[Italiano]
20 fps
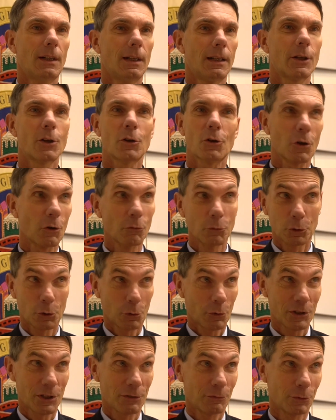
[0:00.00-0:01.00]
Io non ho avuto
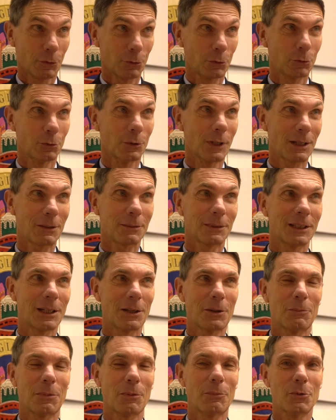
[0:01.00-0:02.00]
questa fortuna quando
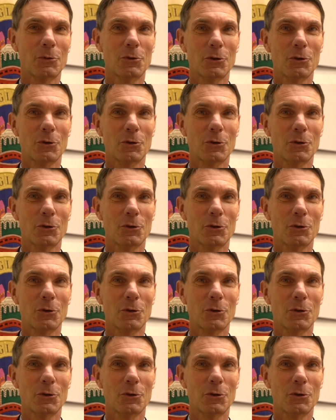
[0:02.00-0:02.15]
ero un po' più